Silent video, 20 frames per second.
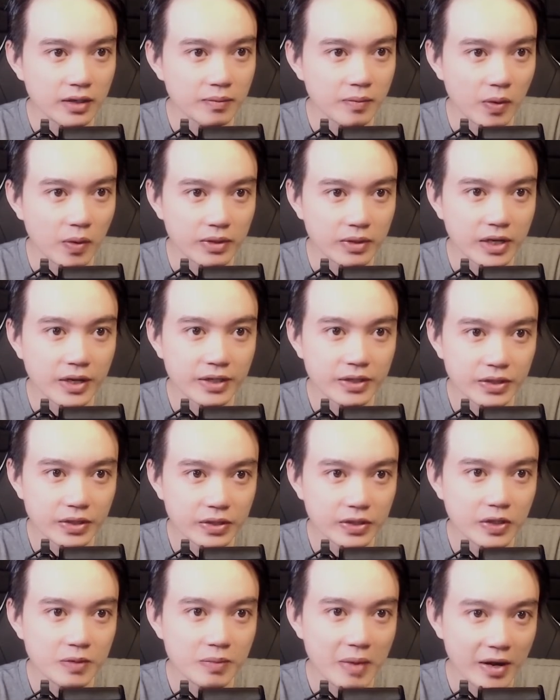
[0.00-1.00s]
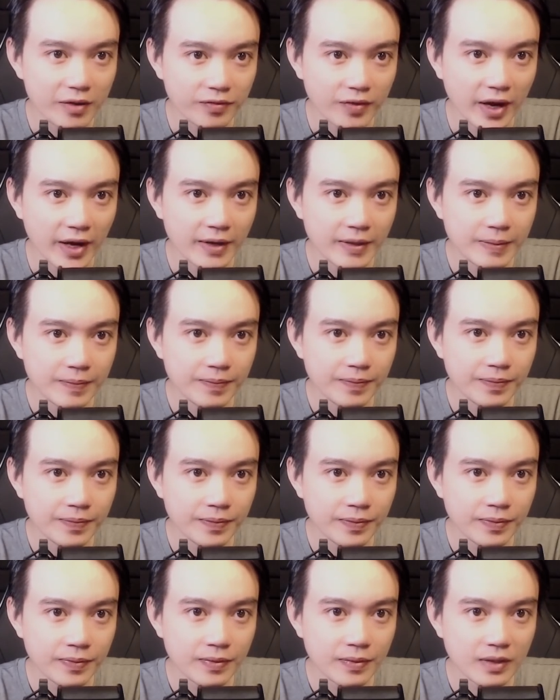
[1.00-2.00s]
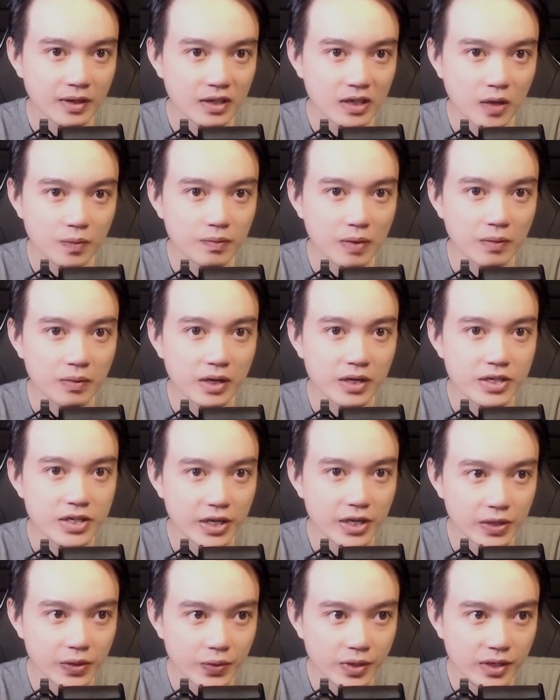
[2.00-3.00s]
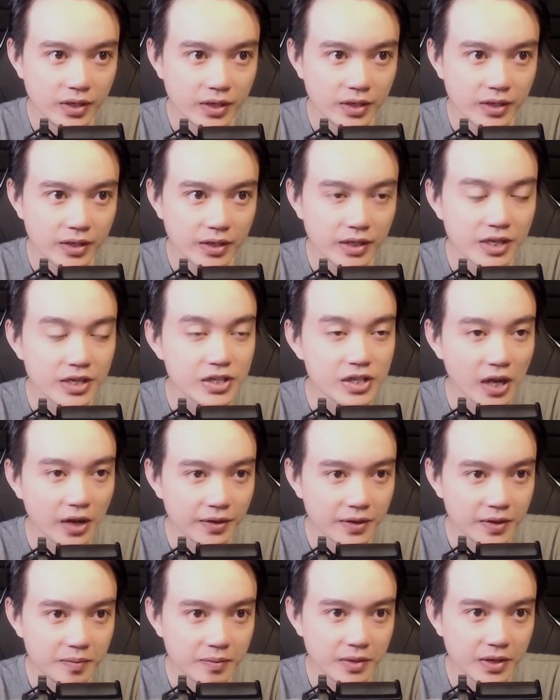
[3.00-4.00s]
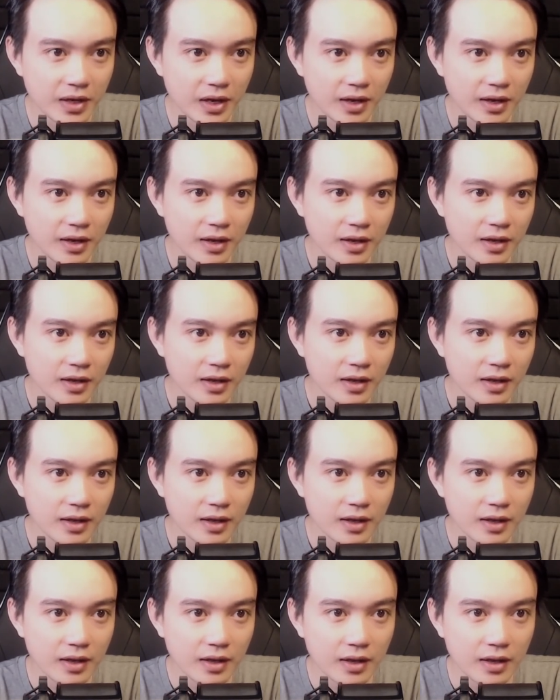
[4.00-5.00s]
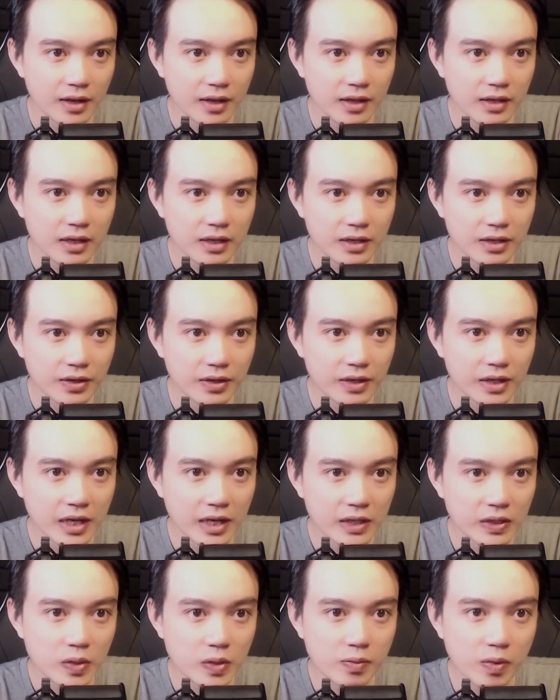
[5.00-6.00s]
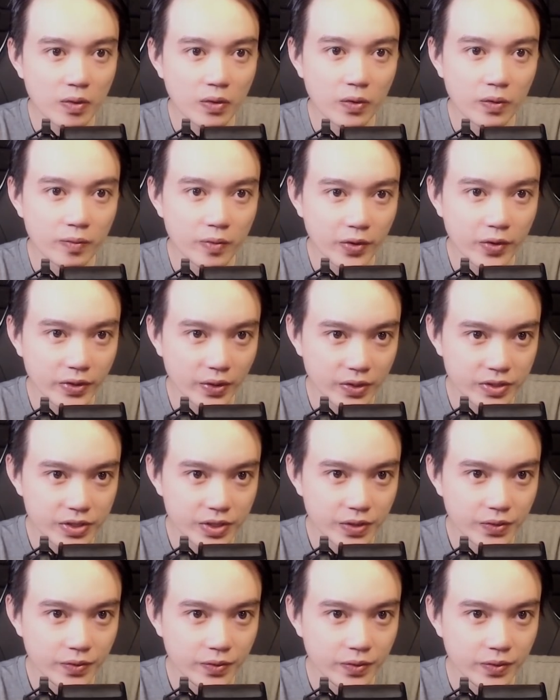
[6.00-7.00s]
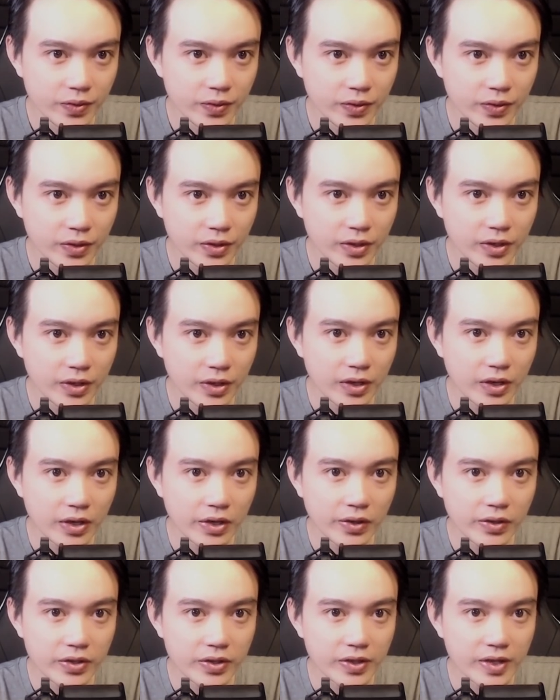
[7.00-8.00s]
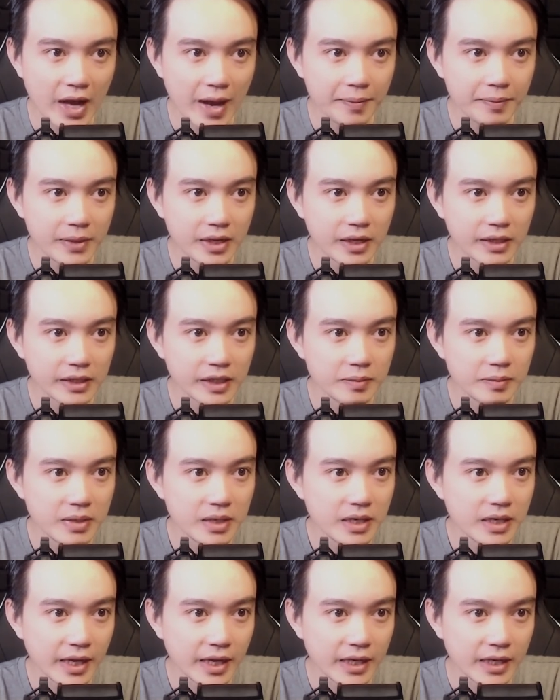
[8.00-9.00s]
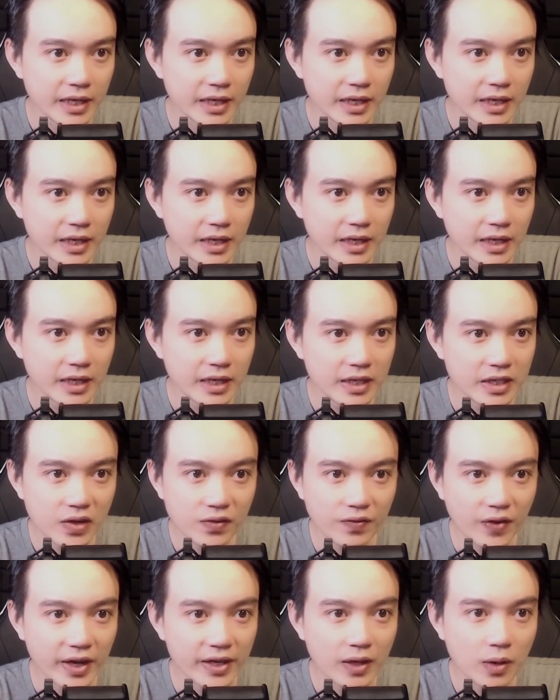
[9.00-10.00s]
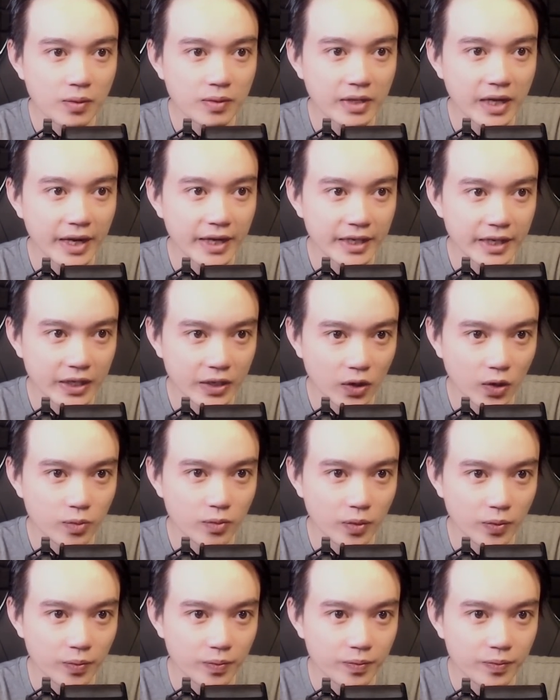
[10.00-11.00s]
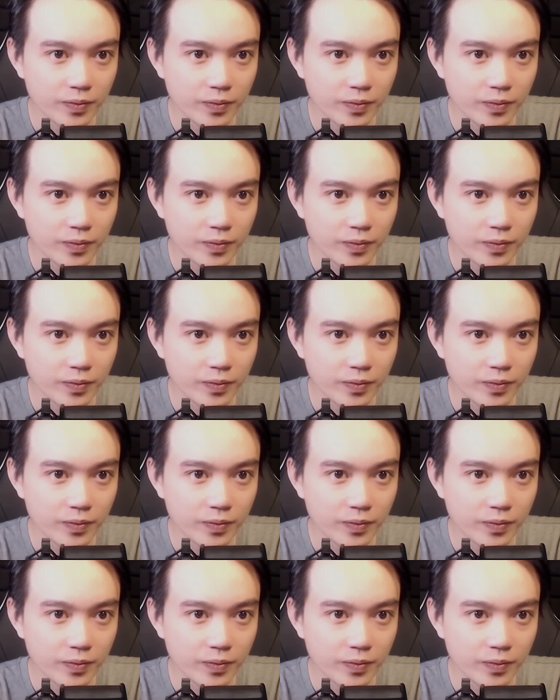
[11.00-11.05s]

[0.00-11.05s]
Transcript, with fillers: một nơi tương đối bằng phẳng, không mọc ở triền núi vì sợ nước mưa. Nhưng đường lên có một ụ mối nhỏ xíu, nó vừa đạp lên thì biết ngay, không phải gốc cây hay gỗ mục.